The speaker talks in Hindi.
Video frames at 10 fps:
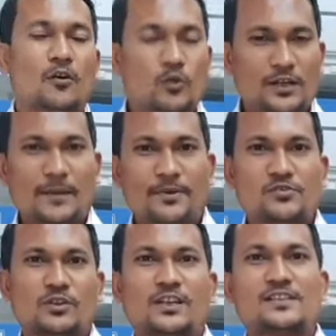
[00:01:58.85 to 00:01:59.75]
उल्टा भी
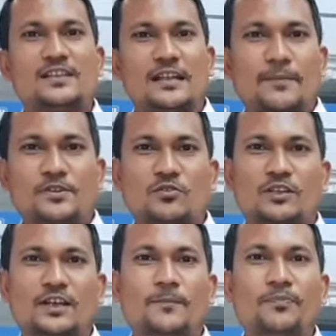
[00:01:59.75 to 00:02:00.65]
सोते हैं सीधा भी
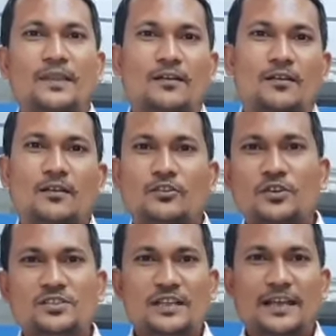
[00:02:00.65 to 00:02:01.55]
सोते हैं तो इस